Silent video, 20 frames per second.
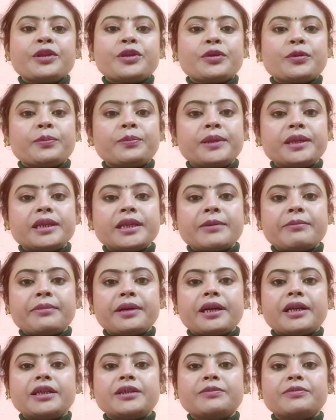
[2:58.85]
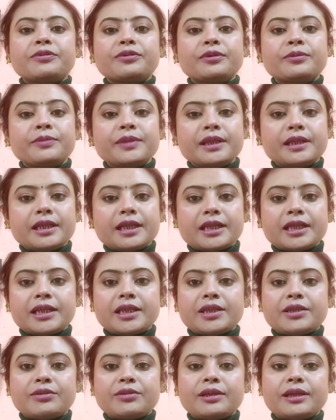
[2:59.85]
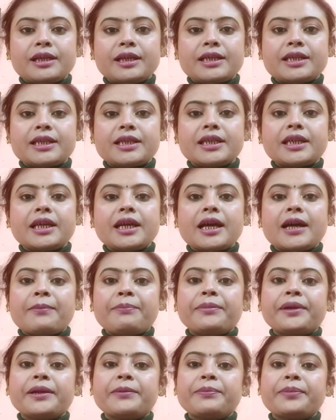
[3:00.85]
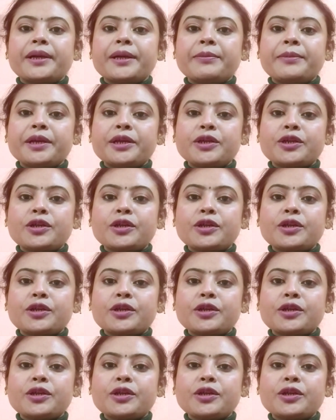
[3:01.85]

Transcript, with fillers: চব্বিশে মার্চ বুধ মিন রাশিতে চলে আসছে আপনার প্রেমের